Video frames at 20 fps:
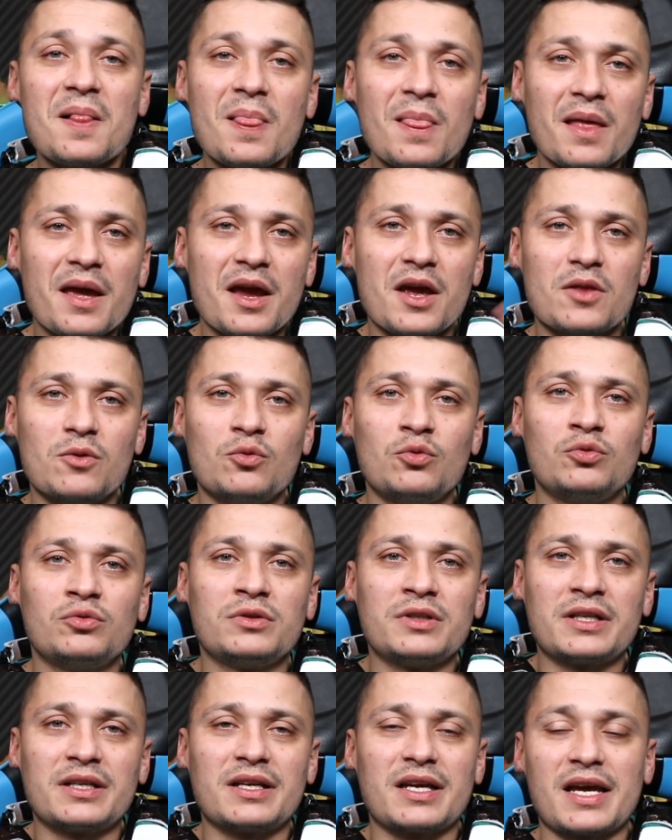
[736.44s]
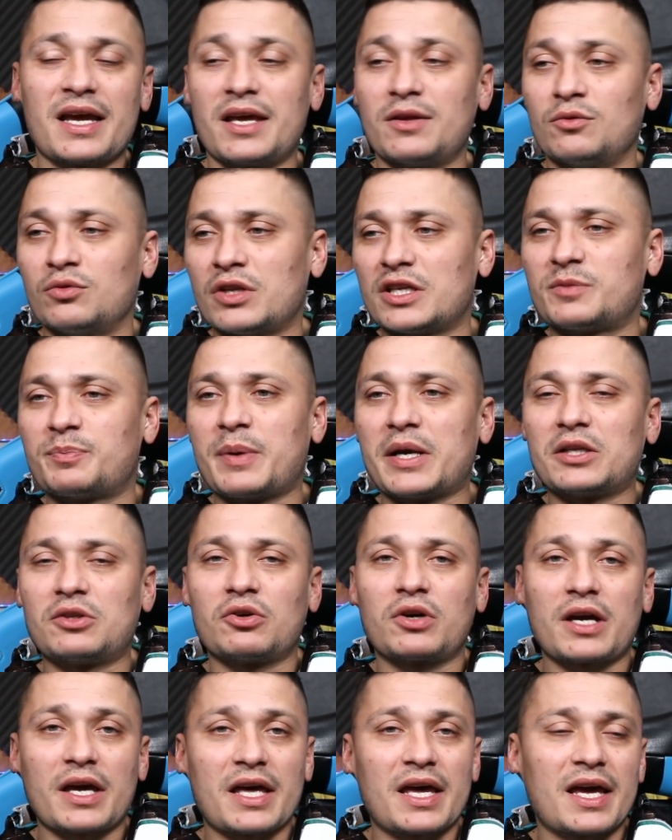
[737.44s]
en un, en un
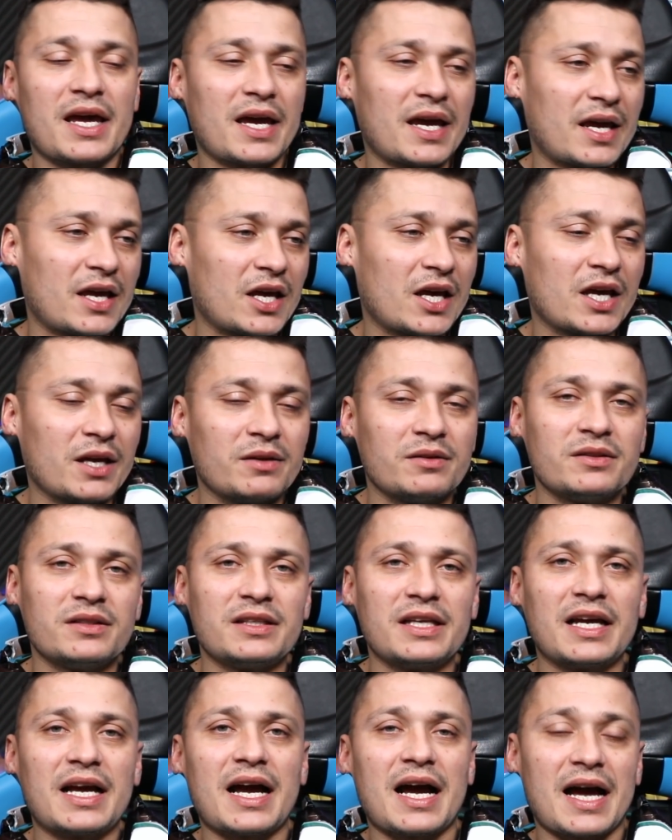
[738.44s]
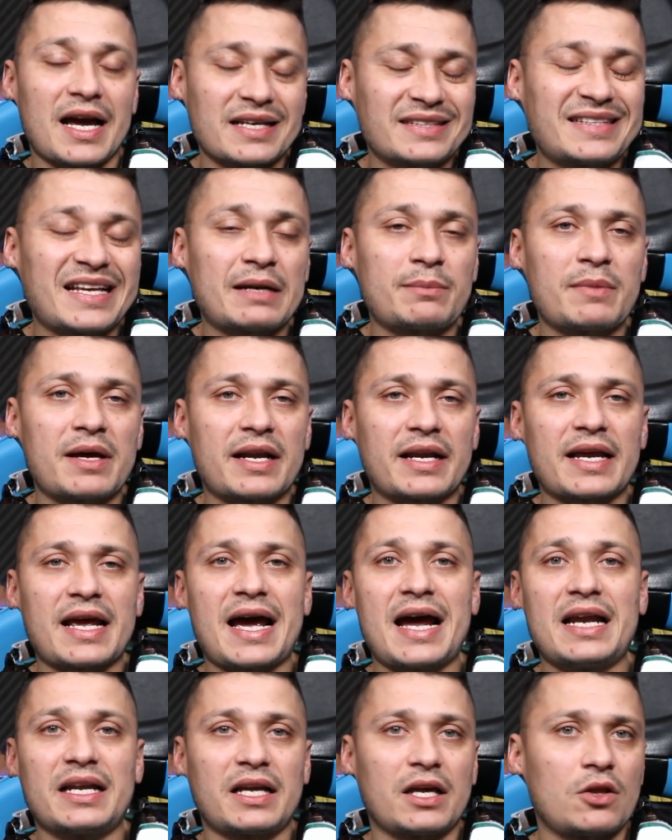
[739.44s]
experto que diga esta arma es
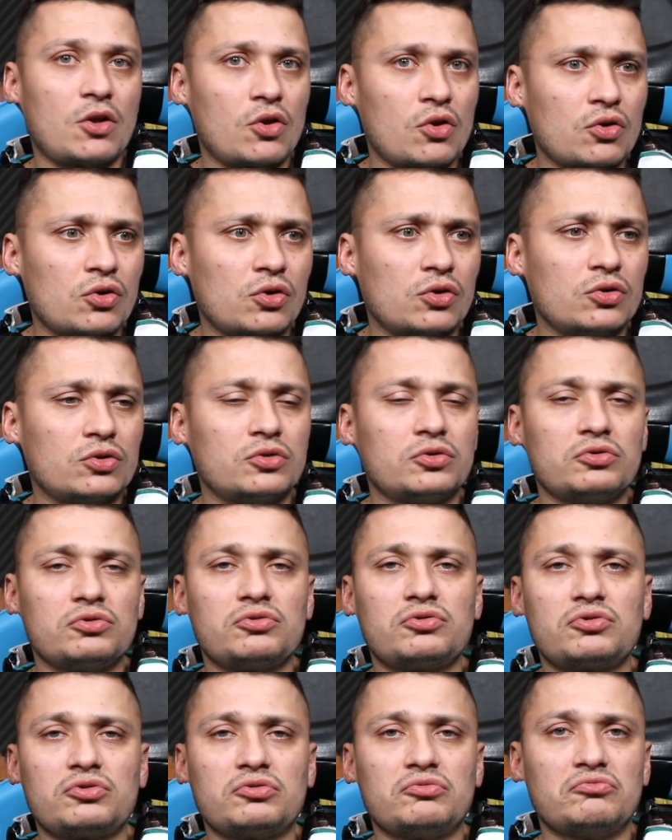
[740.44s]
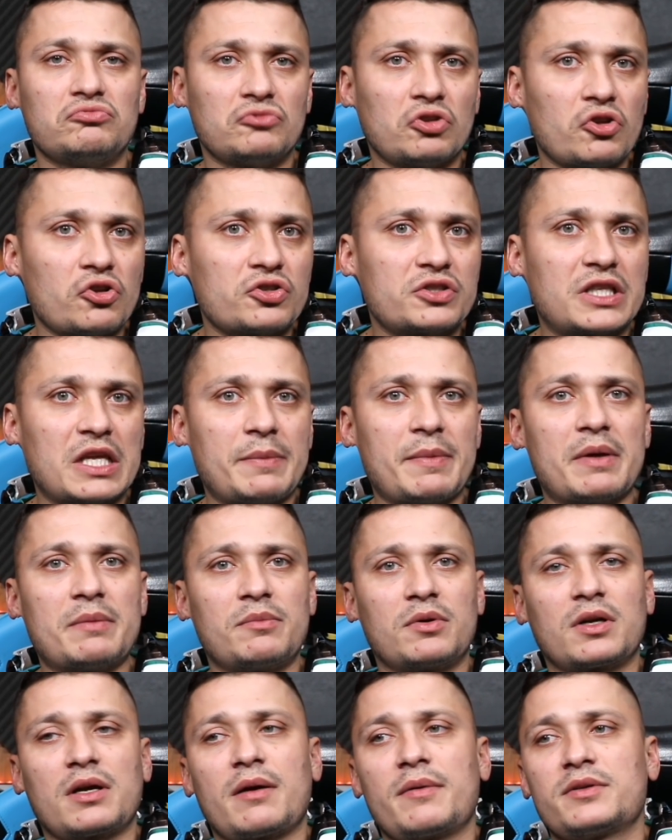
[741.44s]
real, que no nos, timen,
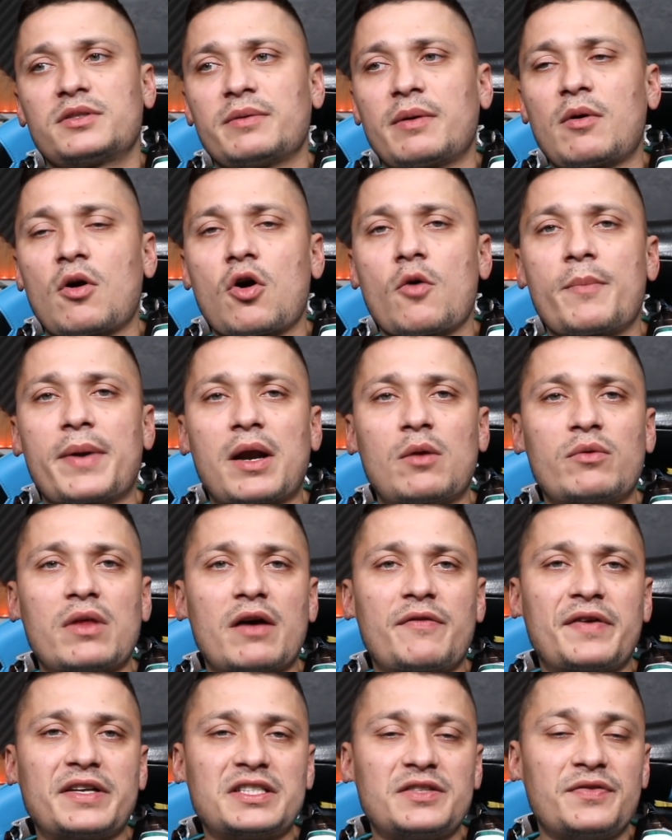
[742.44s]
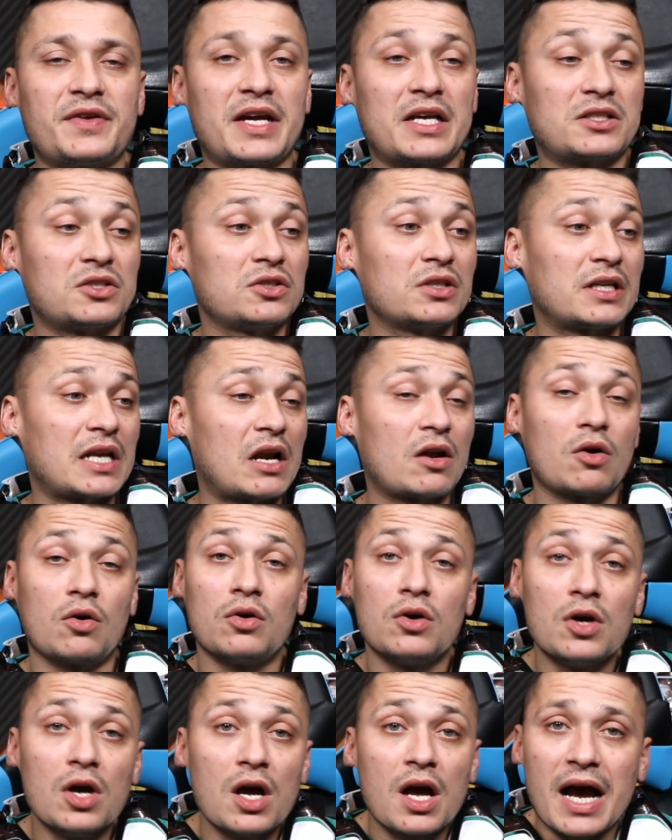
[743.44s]
porque a ver si vamos a comprar una falsificación. Y claro,
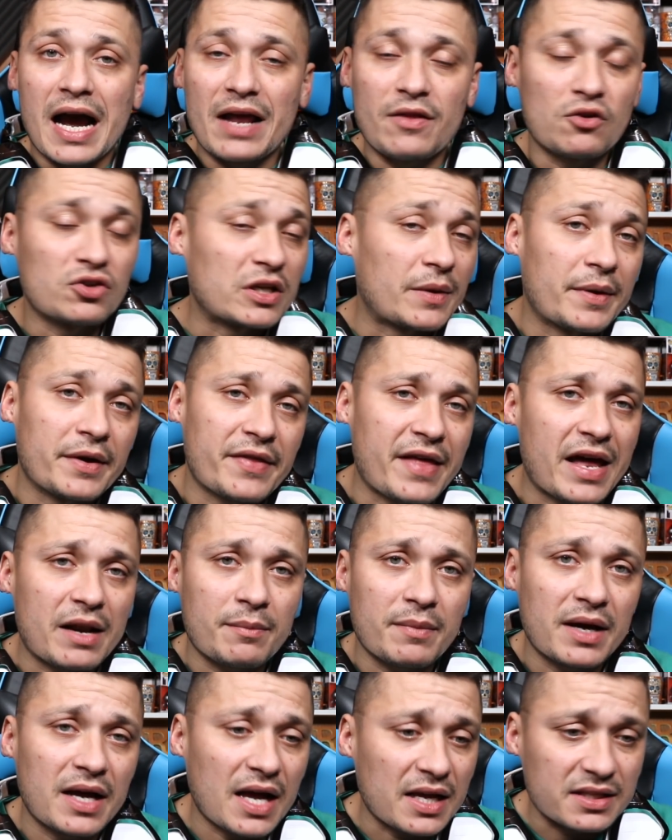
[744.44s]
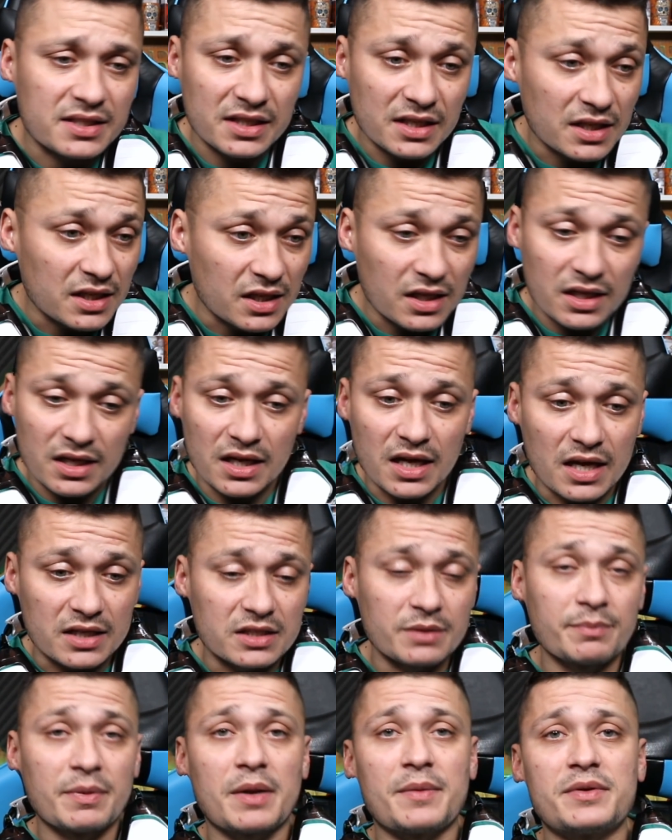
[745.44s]
al no saber de arma así a
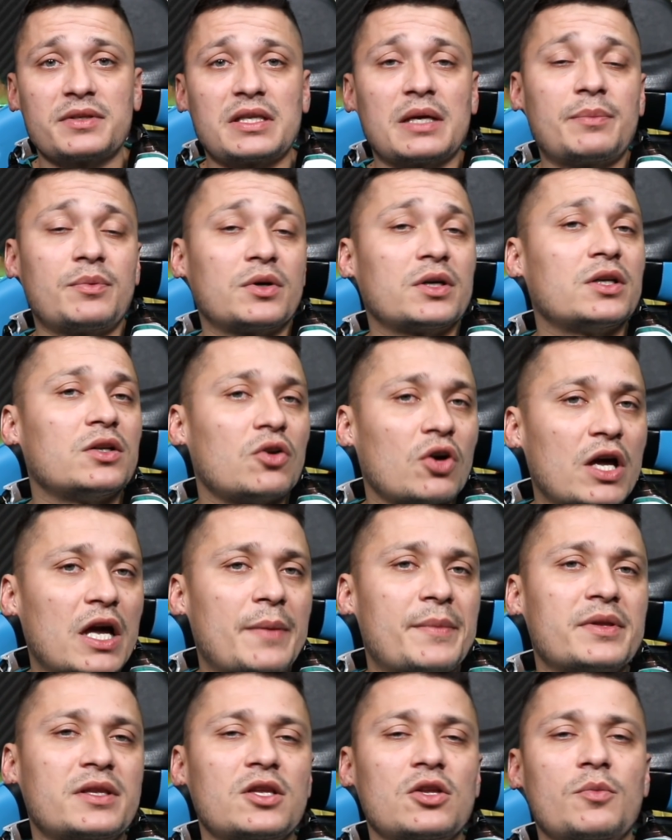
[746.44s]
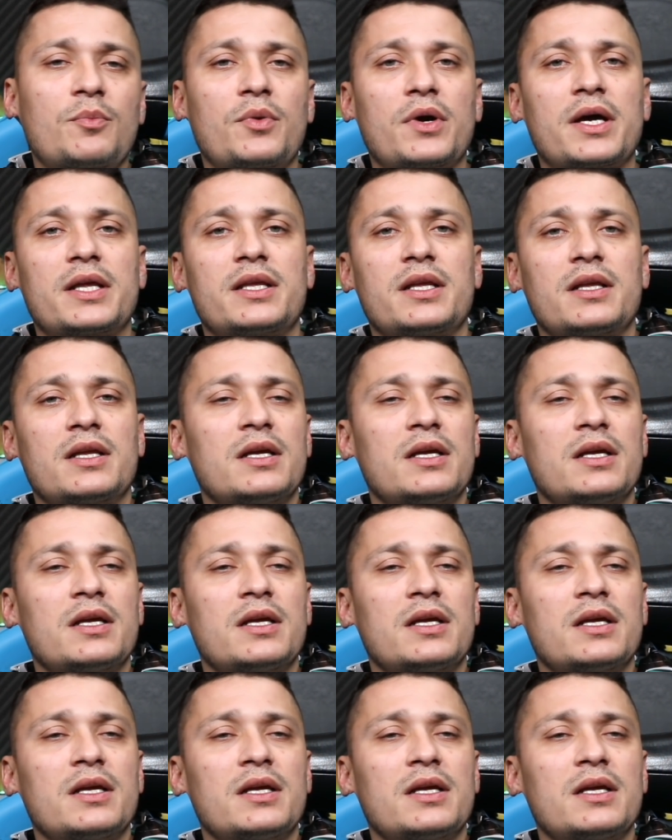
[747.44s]
simple vista, pues lógicamente nos pueden